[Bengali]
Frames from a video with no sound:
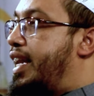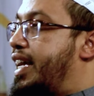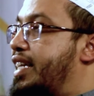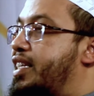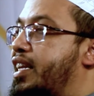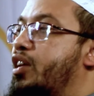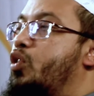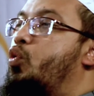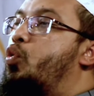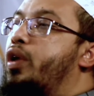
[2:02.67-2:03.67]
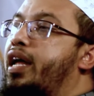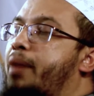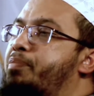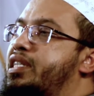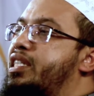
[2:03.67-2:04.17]
রেখেছেন ঘুরে
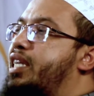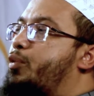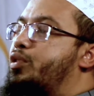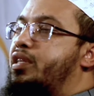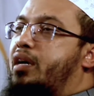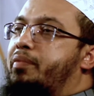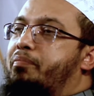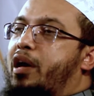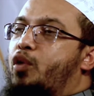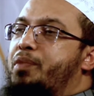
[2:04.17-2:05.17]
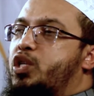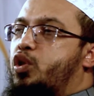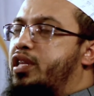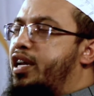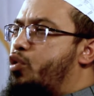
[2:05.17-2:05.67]
আপনি চেষ্টা করতে থাকবেন ভালো মেয়ে
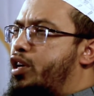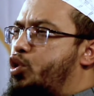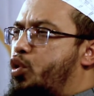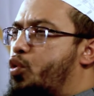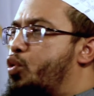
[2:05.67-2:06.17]
সন্ধান করার জন্য